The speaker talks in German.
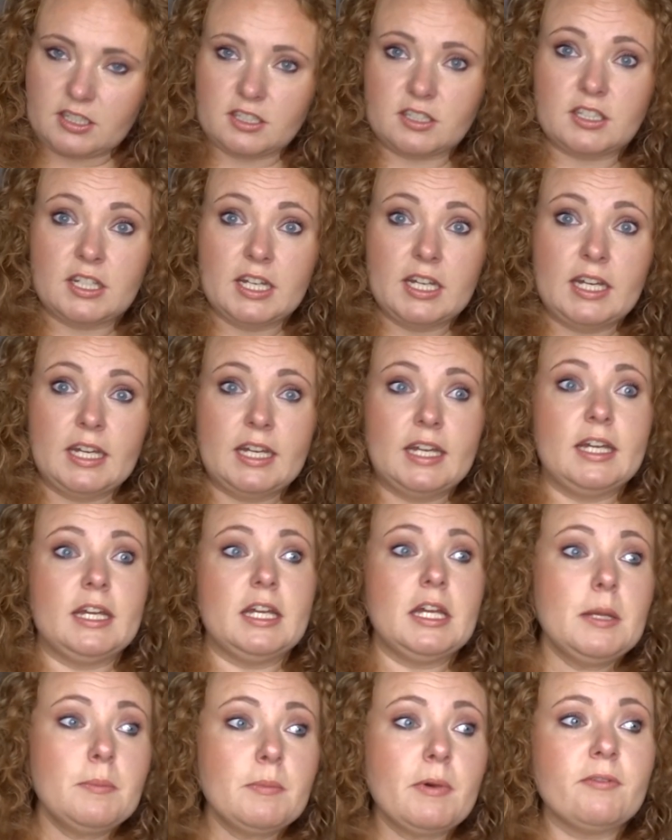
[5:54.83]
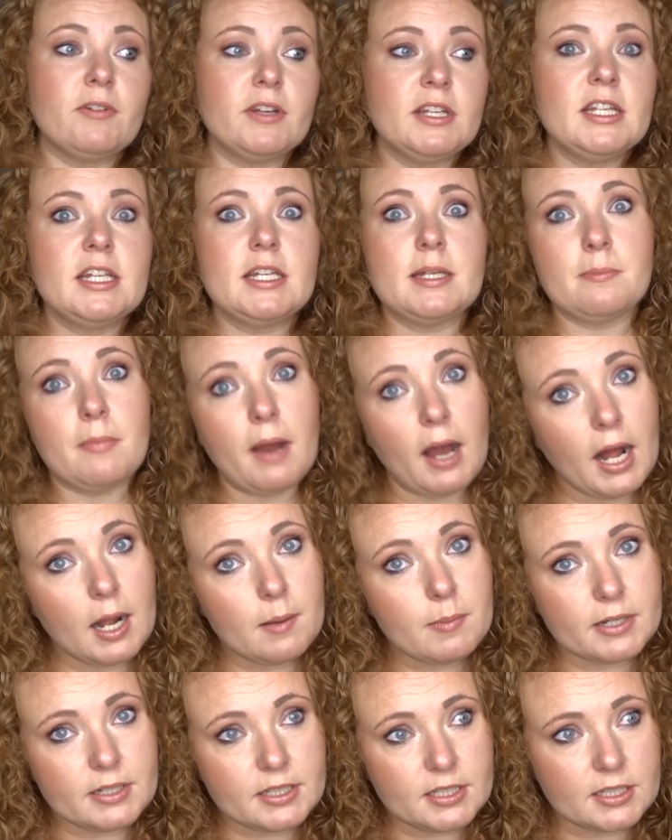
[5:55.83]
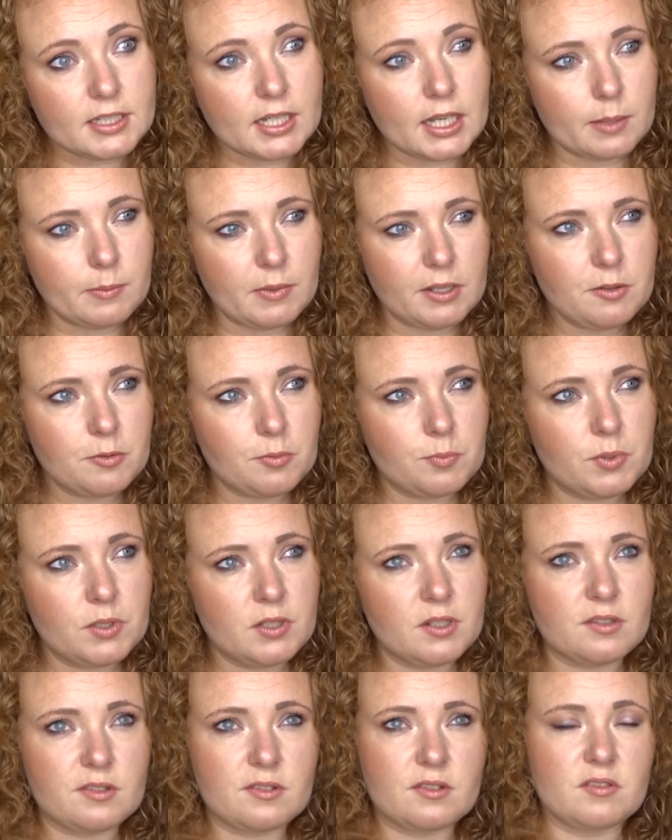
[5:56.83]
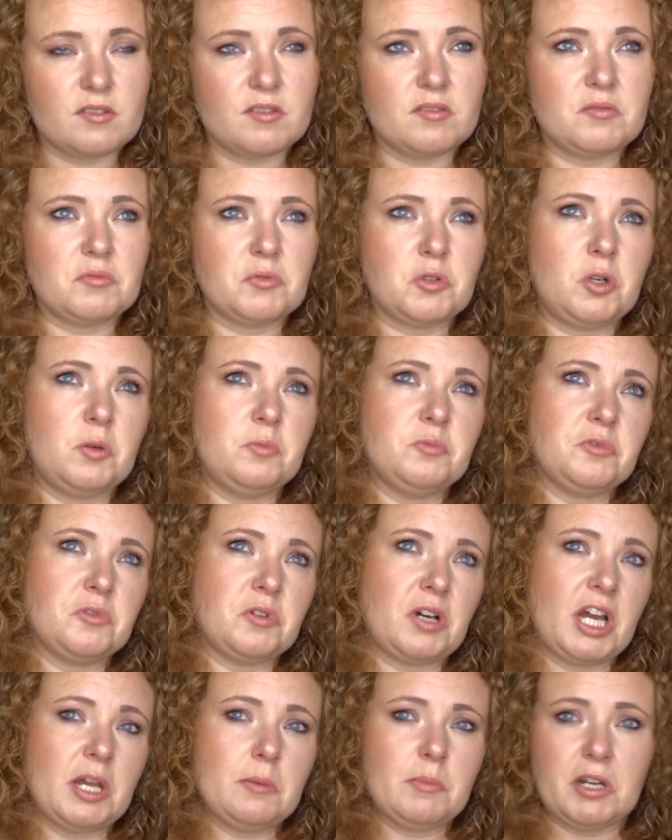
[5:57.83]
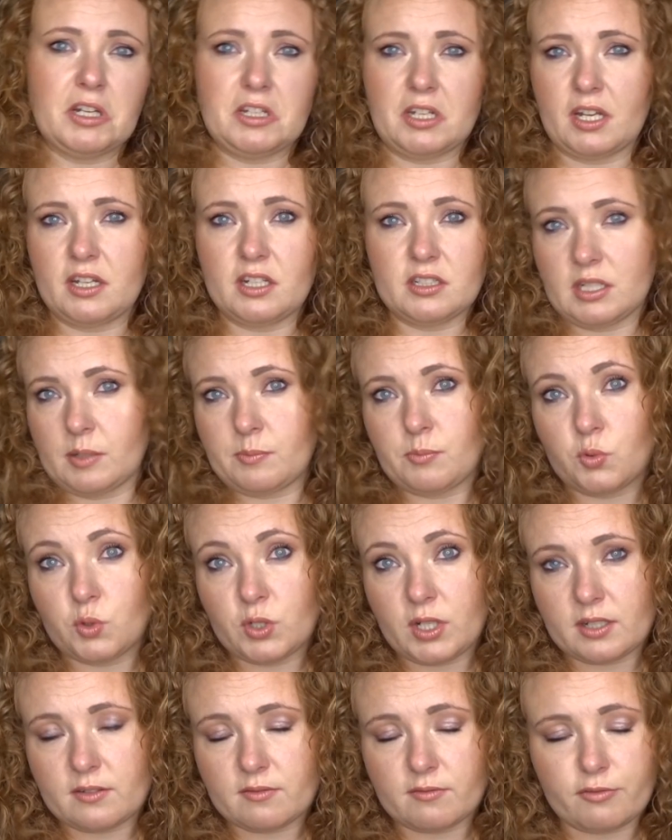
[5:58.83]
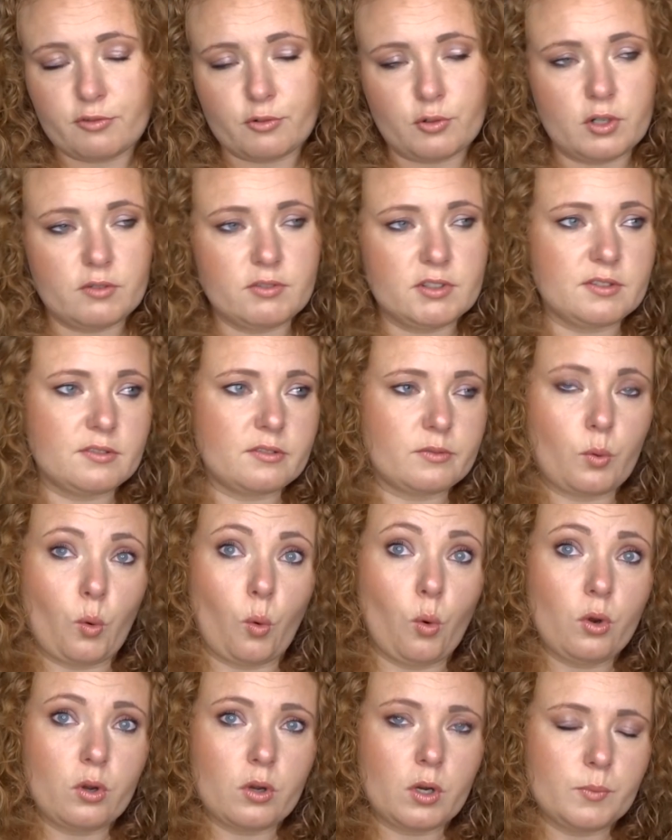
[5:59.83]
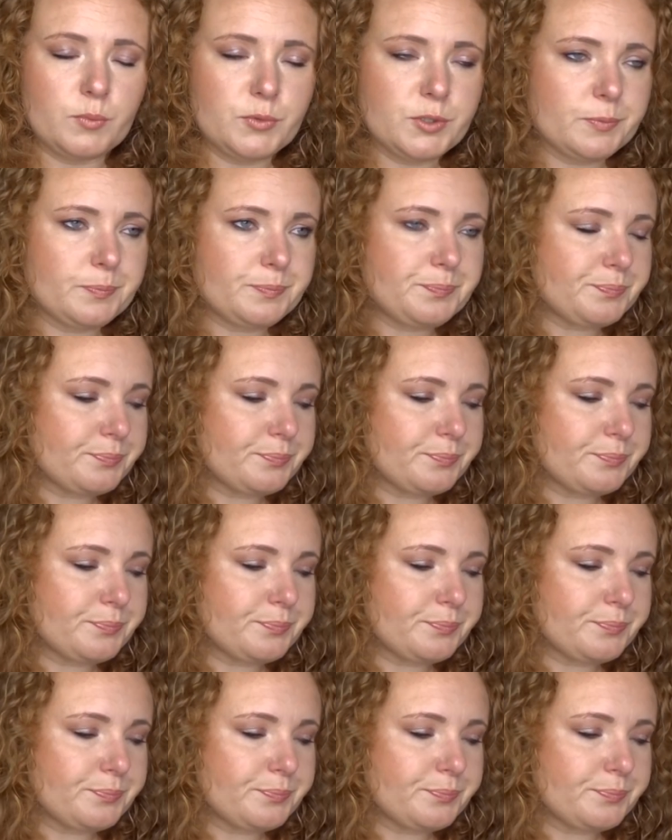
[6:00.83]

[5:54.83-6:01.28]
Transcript: Ich, immer wenn ich mal bei TK Maxx bin, das kommt so einmal in anderthalb Monaten vor, wenn es hochkommt.